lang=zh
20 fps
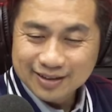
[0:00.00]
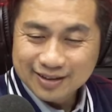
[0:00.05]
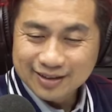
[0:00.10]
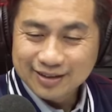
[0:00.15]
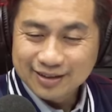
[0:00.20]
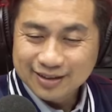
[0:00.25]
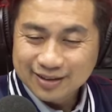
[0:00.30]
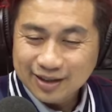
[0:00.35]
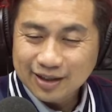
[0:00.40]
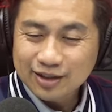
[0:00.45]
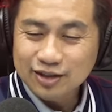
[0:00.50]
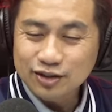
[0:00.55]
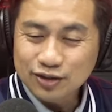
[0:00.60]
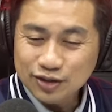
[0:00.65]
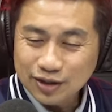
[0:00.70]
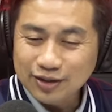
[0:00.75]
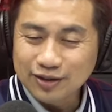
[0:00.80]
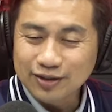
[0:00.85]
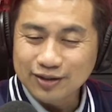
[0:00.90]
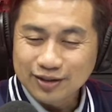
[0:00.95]
那就
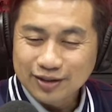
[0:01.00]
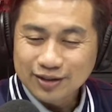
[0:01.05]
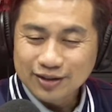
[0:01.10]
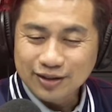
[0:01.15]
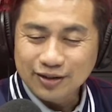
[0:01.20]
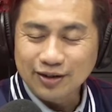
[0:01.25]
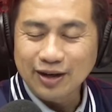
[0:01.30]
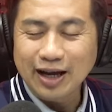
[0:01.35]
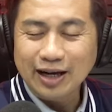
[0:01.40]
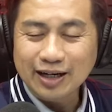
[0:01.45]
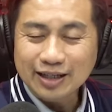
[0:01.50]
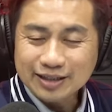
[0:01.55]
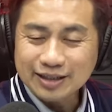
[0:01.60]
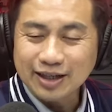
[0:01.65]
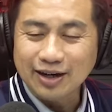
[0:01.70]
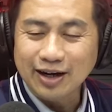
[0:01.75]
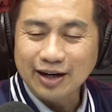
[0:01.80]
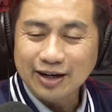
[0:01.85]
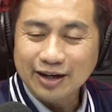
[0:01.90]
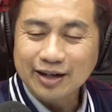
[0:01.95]
有有两个
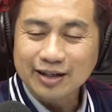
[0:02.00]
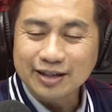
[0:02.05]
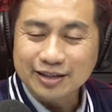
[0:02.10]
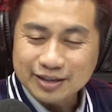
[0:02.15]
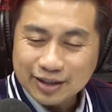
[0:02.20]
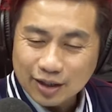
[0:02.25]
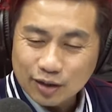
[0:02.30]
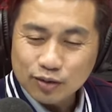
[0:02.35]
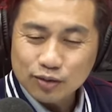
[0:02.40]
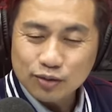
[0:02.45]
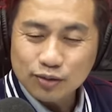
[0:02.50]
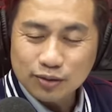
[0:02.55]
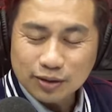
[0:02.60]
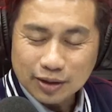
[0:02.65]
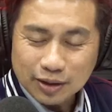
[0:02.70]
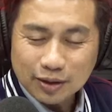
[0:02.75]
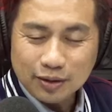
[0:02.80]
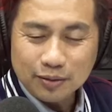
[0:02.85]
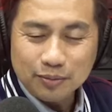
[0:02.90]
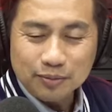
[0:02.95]
小孩让你照顾，
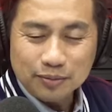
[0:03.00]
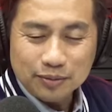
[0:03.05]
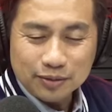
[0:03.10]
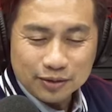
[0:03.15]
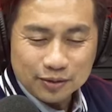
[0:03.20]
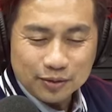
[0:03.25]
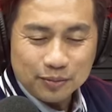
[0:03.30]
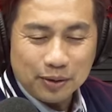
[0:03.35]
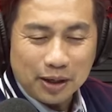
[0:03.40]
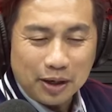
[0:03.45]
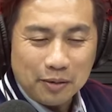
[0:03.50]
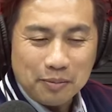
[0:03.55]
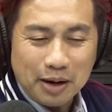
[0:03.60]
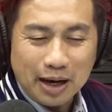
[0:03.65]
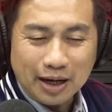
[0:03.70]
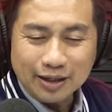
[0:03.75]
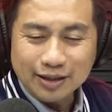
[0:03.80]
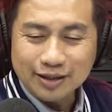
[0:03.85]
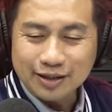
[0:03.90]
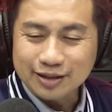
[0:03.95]
那就比较
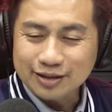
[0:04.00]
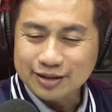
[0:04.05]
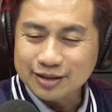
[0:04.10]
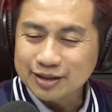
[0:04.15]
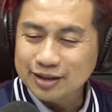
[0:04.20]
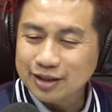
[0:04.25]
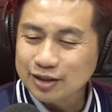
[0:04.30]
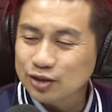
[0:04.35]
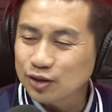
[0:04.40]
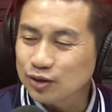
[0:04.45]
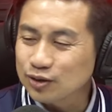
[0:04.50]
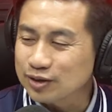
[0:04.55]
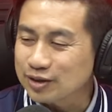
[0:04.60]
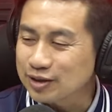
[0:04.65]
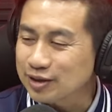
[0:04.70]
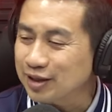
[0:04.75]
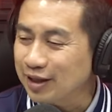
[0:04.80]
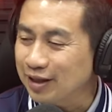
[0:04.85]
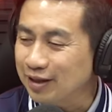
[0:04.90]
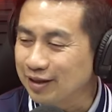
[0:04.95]
忙一点，时间充实
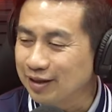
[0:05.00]
一点。